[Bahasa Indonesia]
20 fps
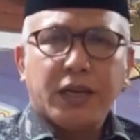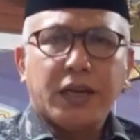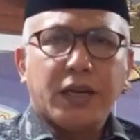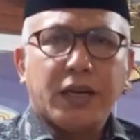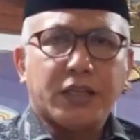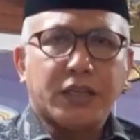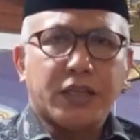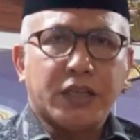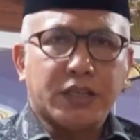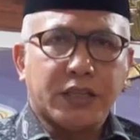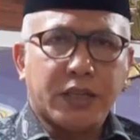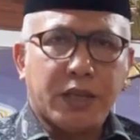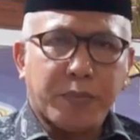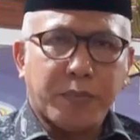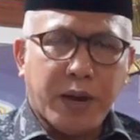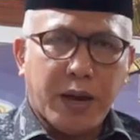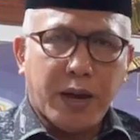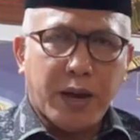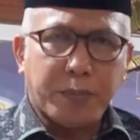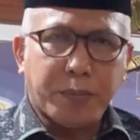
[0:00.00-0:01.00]
atas
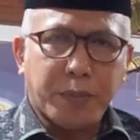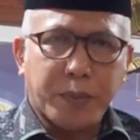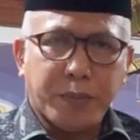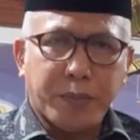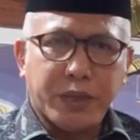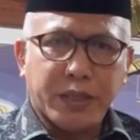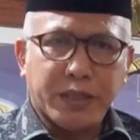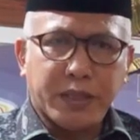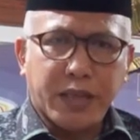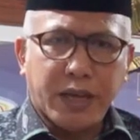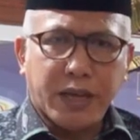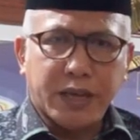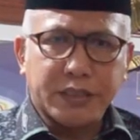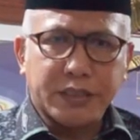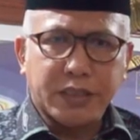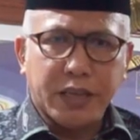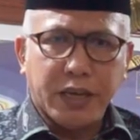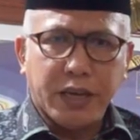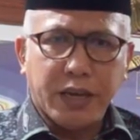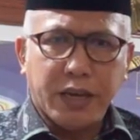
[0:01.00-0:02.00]
nama pemerintah
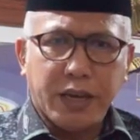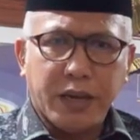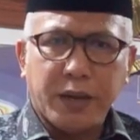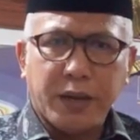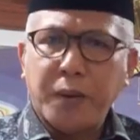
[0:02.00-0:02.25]
Aceh